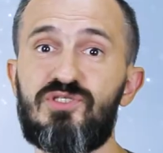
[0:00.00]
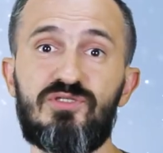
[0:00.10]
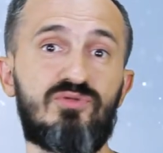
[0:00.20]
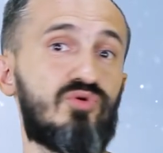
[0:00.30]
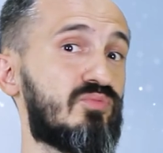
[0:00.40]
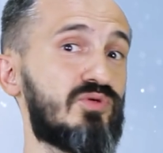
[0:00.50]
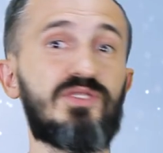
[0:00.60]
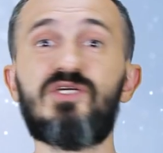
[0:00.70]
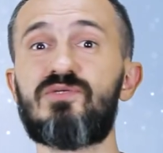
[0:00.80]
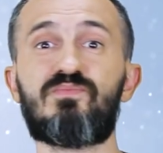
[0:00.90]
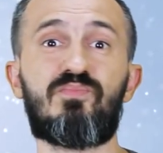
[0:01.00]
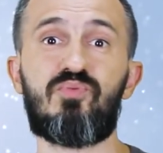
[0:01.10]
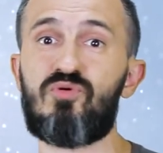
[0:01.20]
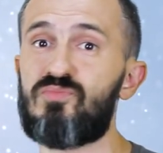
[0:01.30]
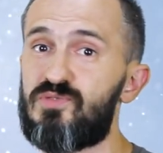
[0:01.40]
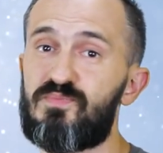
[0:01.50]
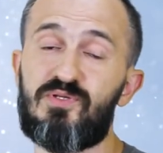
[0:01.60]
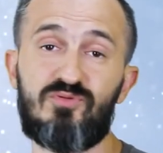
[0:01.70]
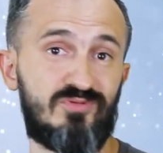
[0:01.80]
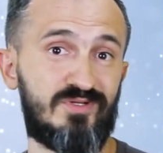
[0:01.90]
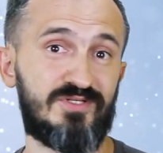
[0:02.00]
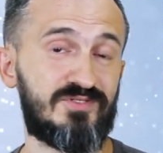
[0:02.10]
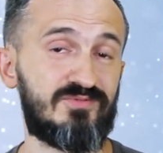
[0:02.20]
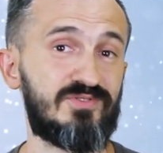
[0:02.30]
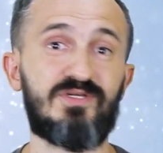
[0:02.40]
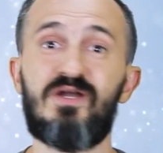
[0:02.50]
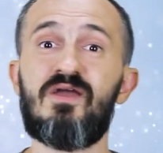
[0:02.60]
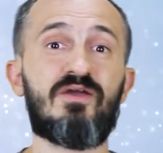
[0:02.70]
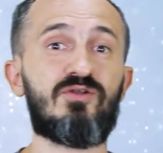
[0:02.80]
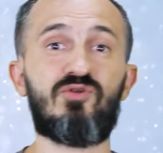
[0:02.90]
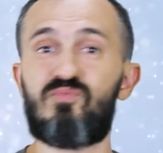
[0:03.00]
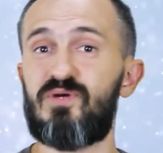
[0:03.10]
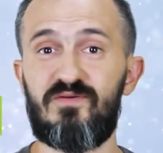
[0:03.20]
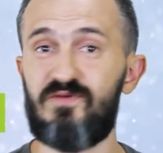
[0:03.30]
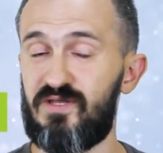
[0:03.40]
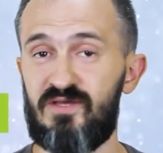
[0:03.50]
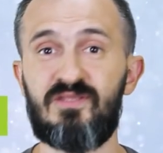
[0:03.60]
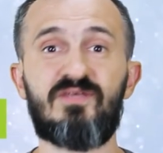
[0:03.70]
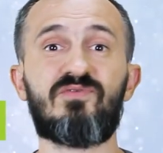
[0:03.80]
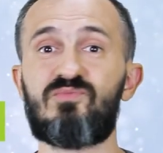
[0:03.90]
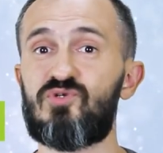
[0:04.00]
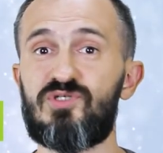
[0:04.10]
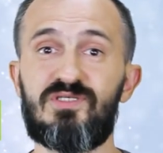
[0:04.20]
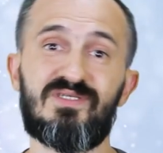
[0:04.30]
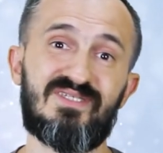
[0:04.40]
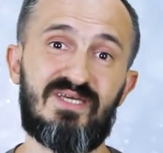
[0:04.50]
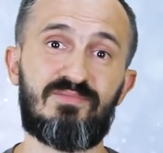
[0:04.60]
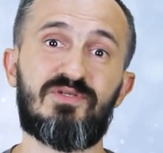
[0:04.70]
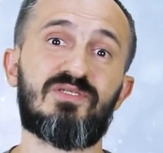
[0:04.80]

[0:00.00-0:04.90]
детдома, даже помощь приюта для животных. Любые варианты вы можете сами